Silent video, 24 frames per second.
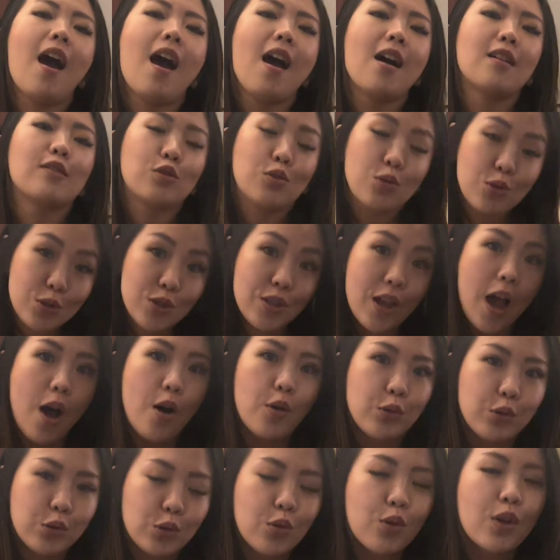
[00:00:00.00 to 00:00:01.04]
susah
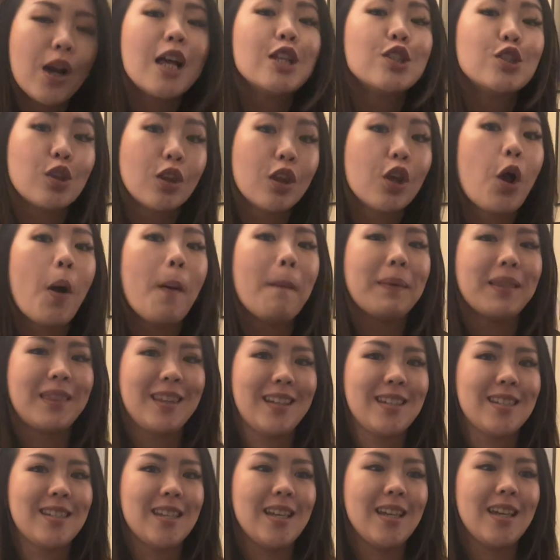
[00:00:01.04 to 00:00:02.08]
untuk lanjut di
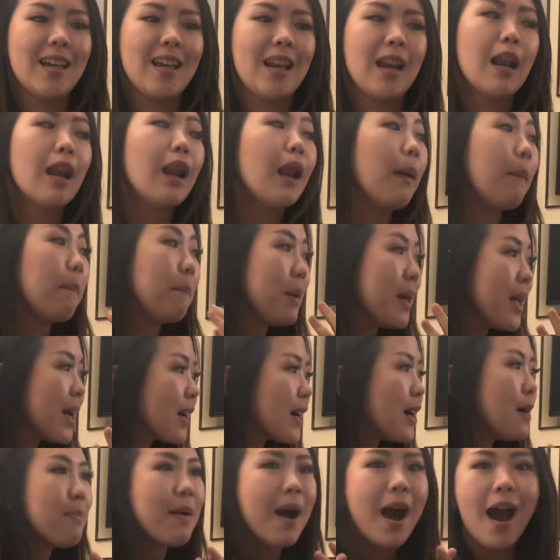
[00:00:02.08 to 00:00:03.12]
kompetisi. Lebih
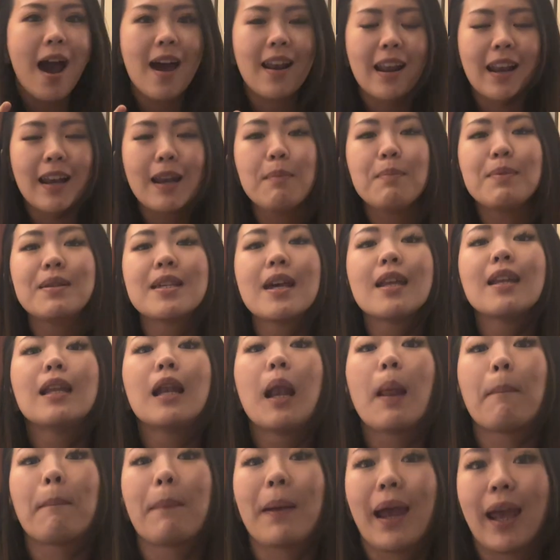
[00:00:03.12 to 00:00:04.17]
ke makanannya bisa
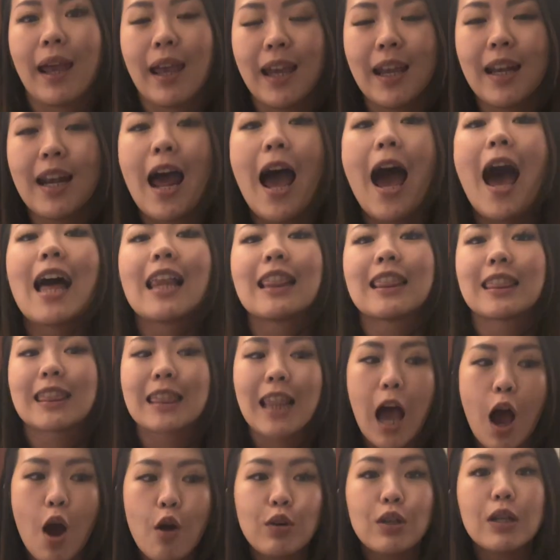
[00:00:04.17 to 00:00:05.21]
dilepehin
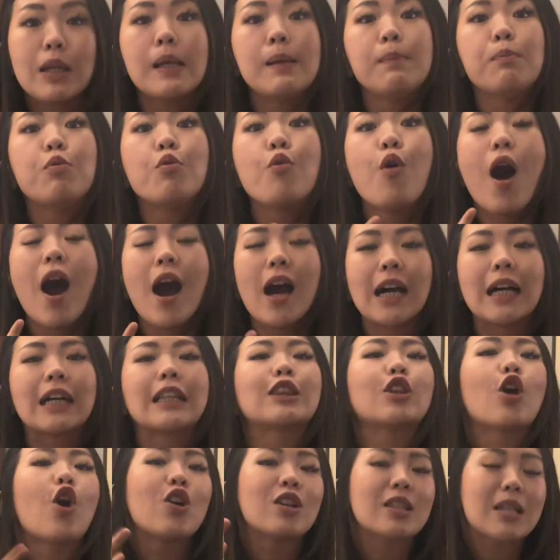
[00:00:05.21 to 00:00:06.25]
atau dibuang ke
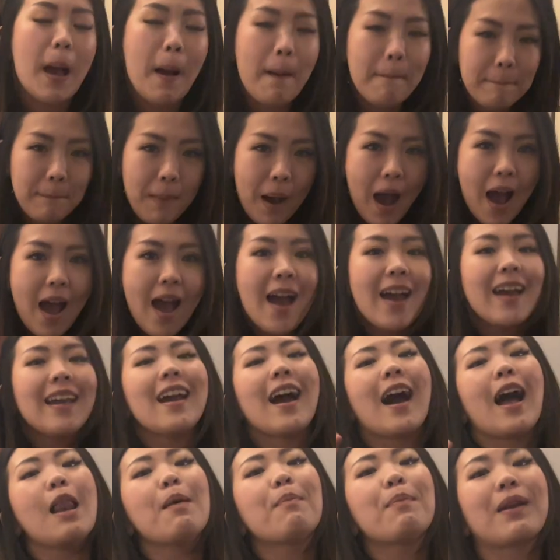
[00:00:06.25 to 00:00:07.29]
tong sampah.
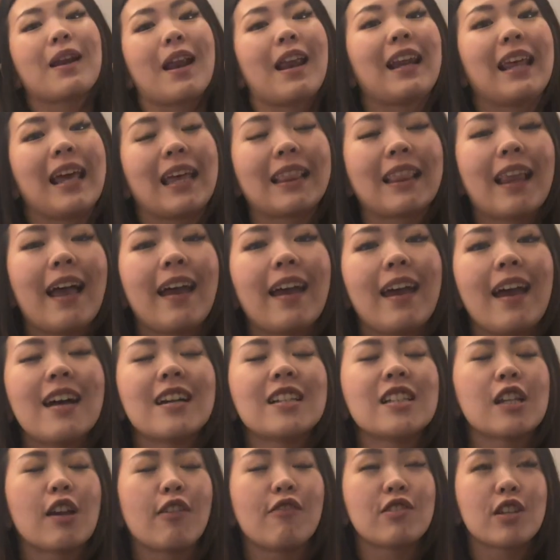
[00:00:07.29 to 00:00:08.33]
Ya kalian pernah lihat lah ya
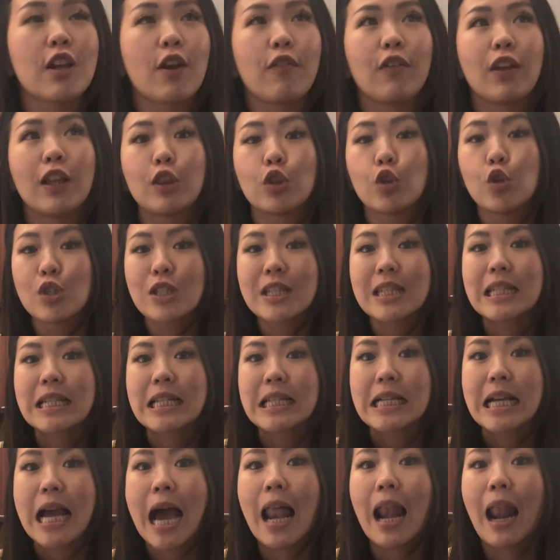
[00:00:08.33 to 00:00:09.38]
chef-chef itu
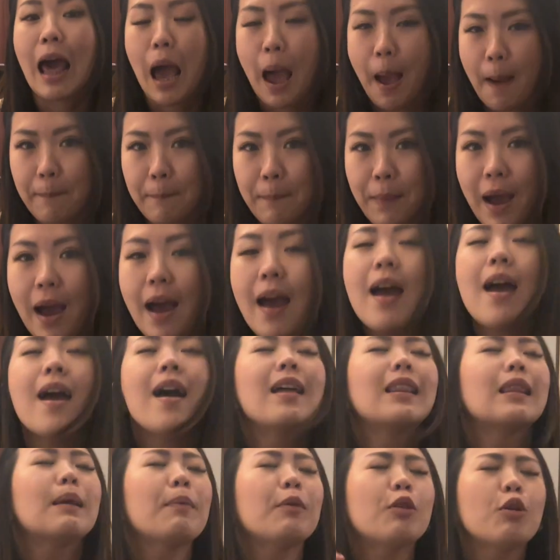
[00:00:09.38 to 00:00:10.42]
segalak apa.
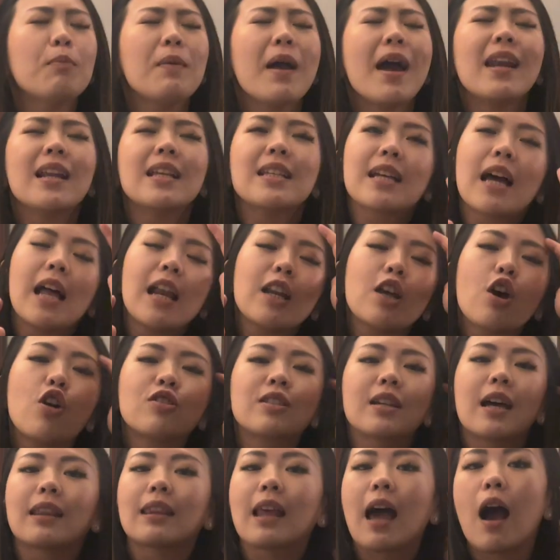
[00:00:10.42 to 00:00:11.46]
Tapi tuh biasanya kalian gak
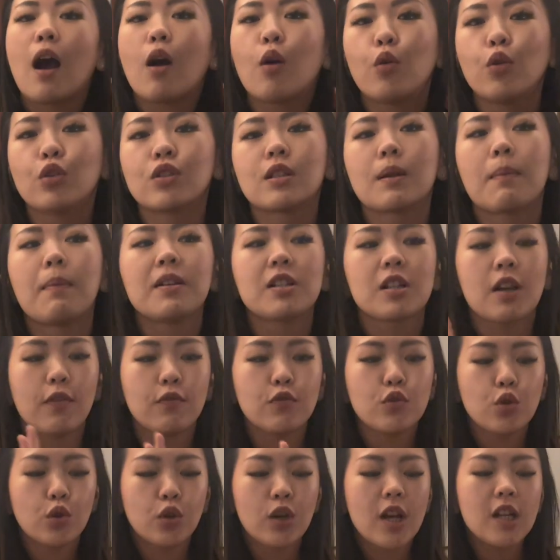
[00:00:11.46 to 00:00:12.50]
usah takut sama Chef
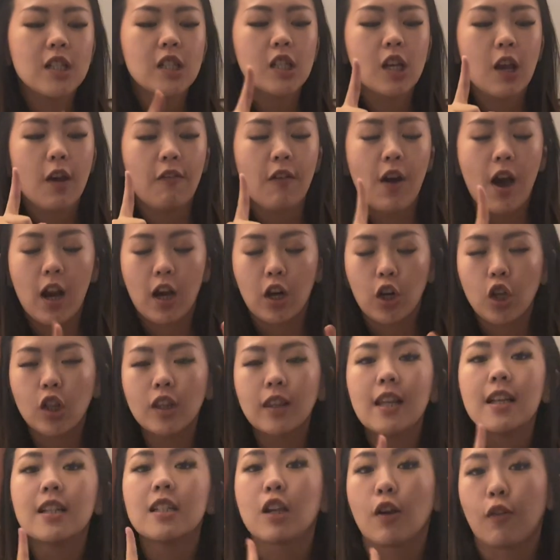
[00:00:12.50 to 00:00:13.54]
Juna, Chef
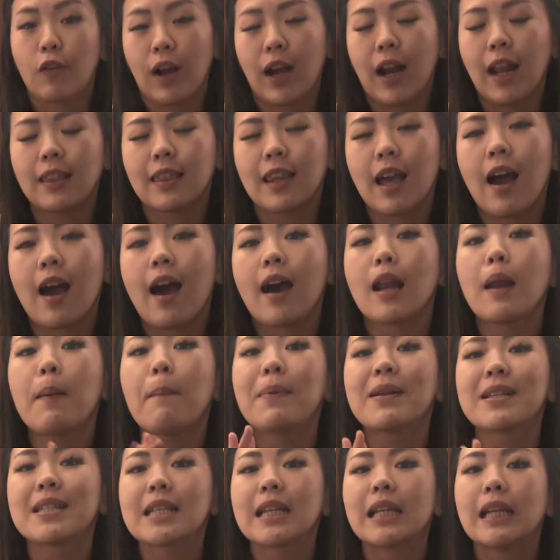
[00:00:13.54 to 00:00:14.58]
Arnold, dan Chef Renata. Karena
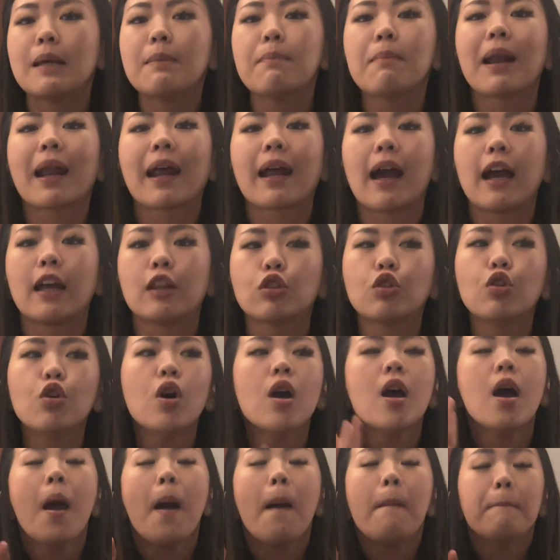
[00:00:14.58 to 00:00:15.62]
personally mereka
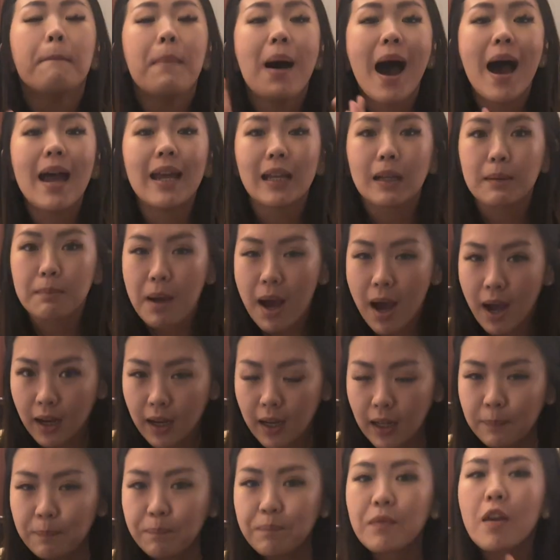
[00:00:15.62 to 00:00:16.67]
itu baik
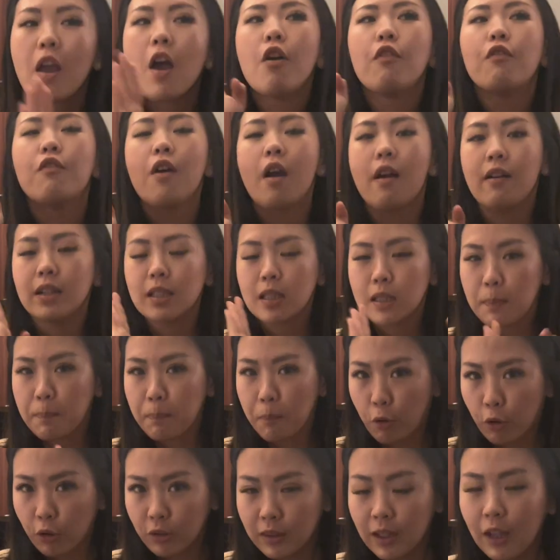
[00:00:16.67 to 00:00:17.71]
banget, very
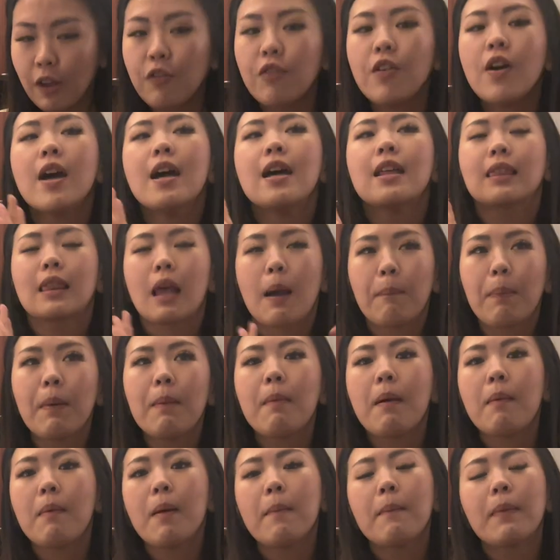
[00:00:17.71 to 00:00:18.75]
supportive. Tapi
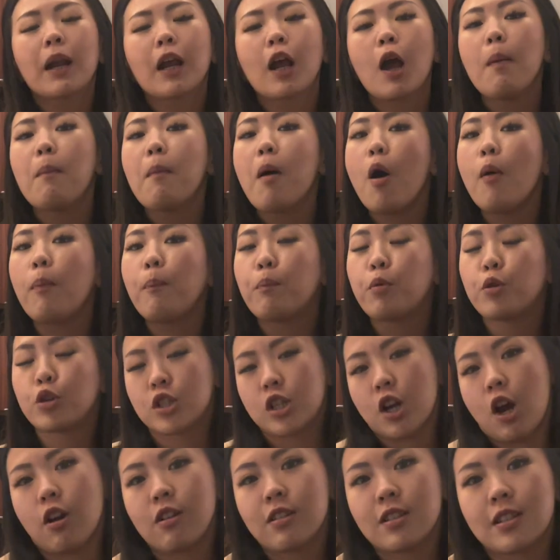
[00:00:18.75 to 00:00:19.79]
memang mereka mau
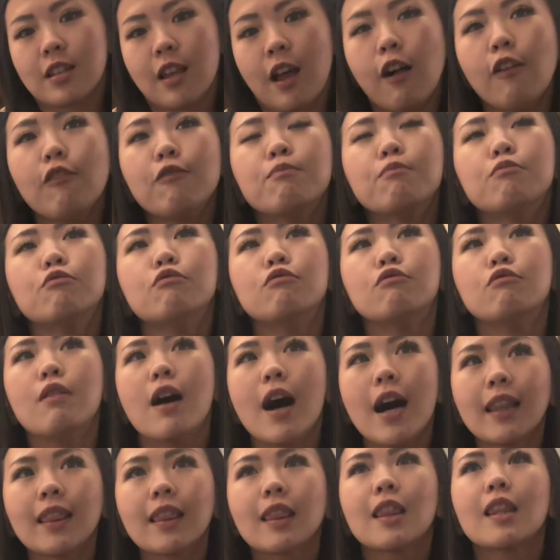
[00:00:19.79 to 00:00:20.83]
push ourselves
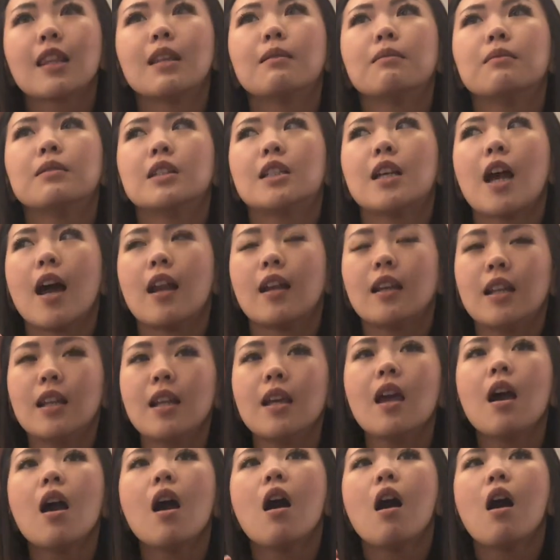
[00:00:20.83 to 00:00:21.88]
buat
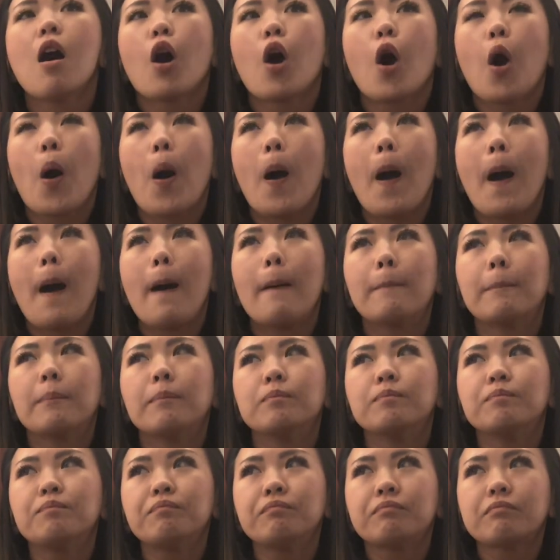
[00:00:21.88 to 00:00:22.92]
jadi
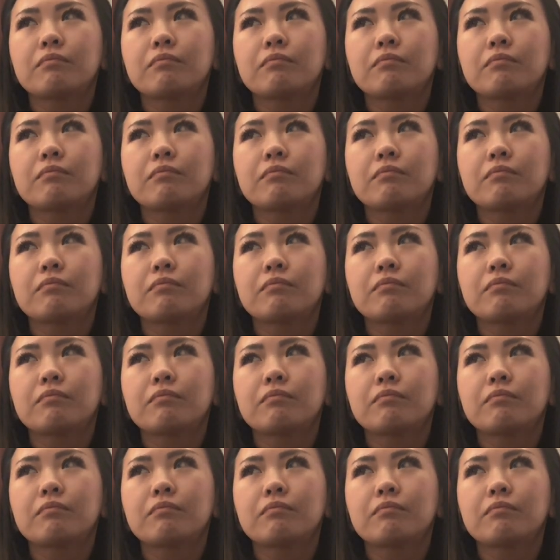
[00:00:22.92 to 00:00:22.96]
um,